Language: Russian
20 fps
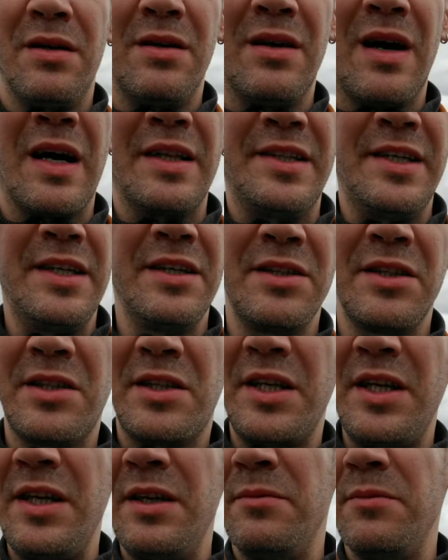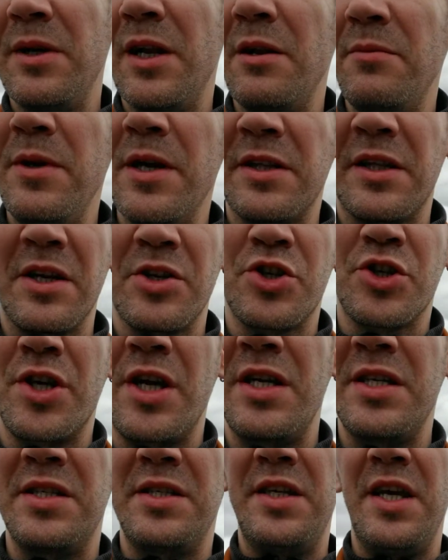1, 3 миллиметра,
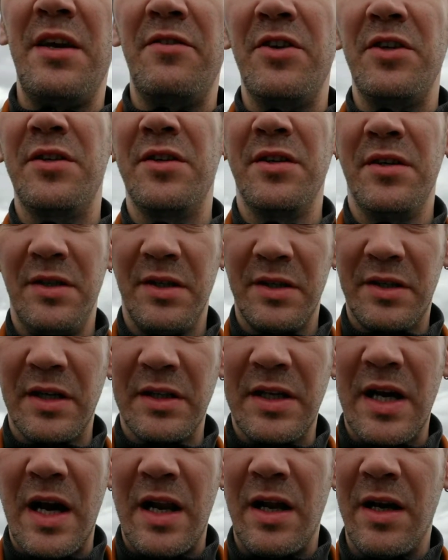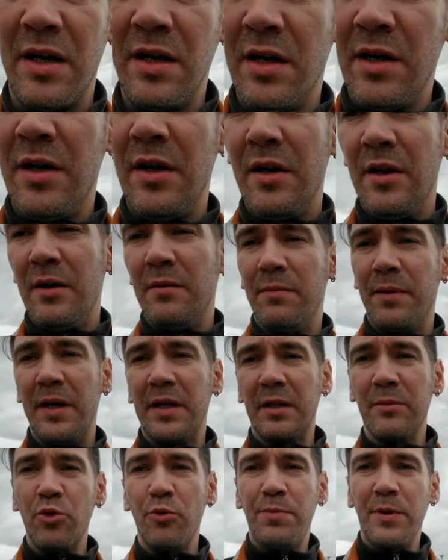6, 9 и так далее.
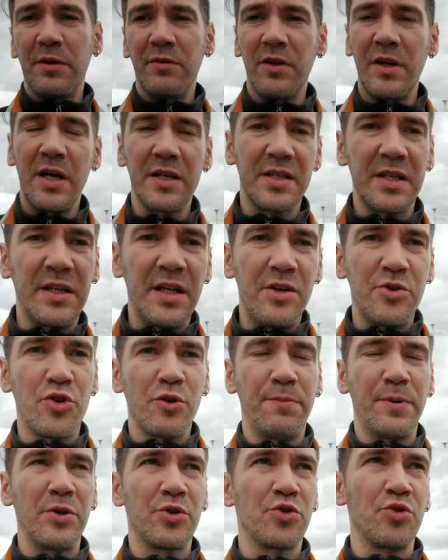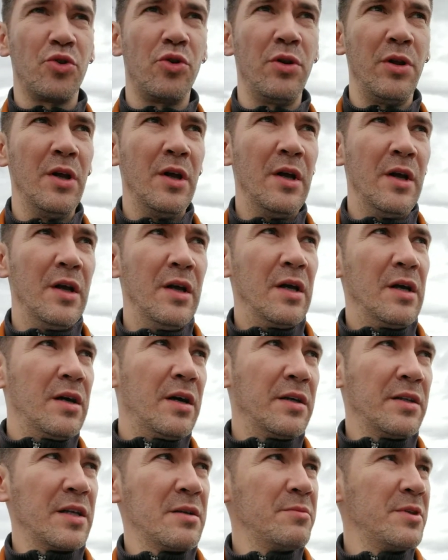Поэтому первый раз, когда еще пришел,
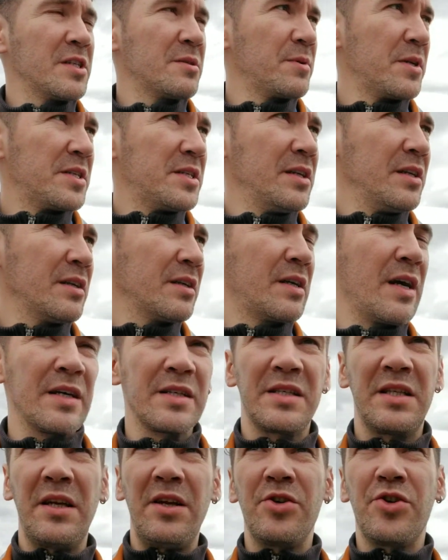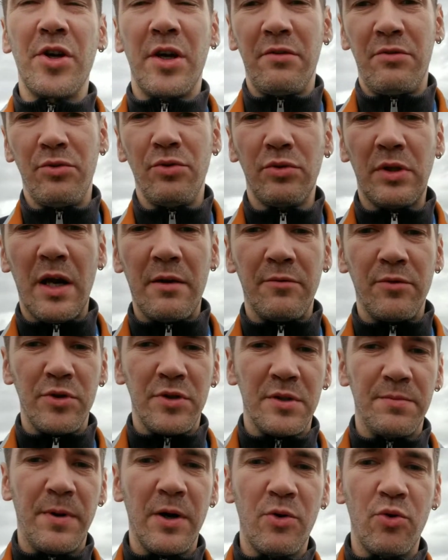она меня спросила, как стричь. Я говорю, ну там
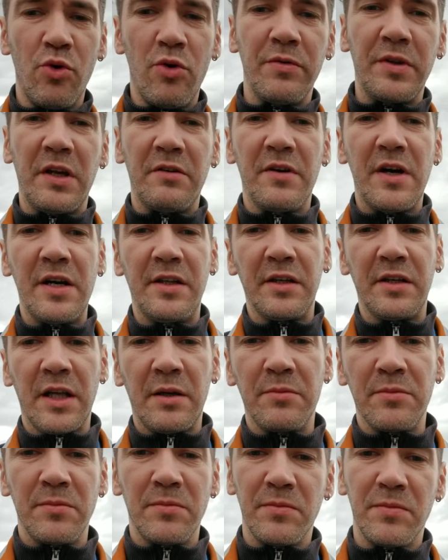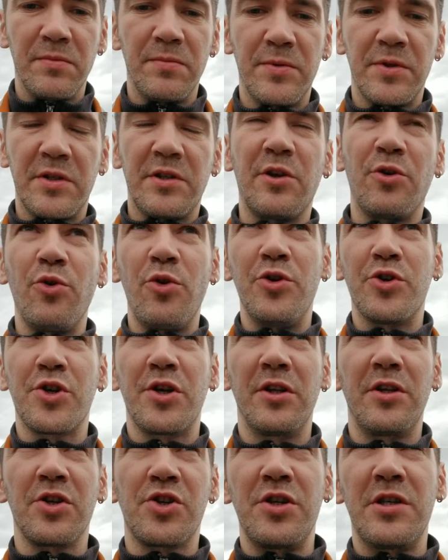вот с боков давайте, там с
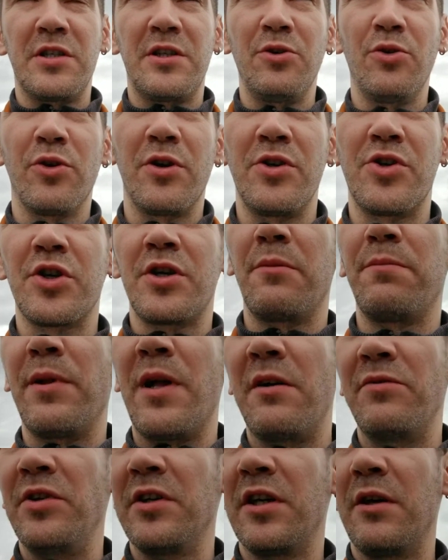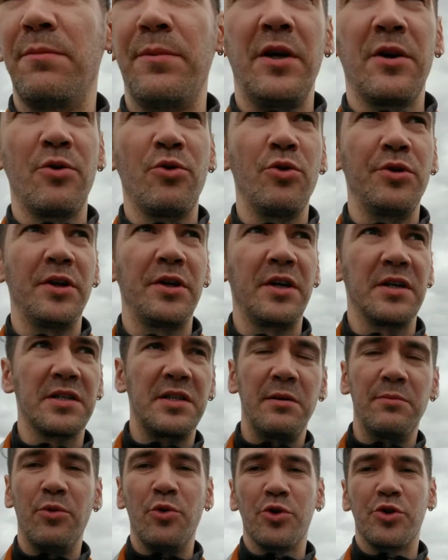троечки до шестерочки, плавненький переходик,
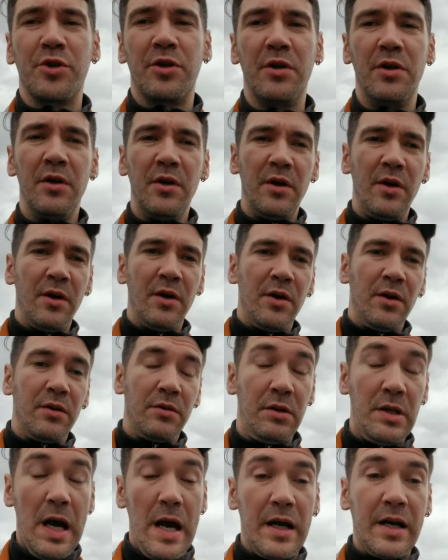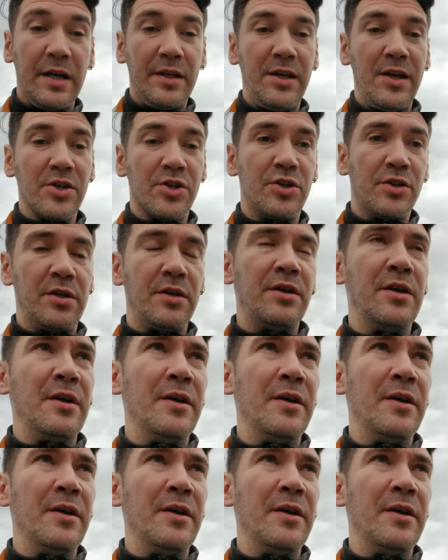если можно. Да, конечно.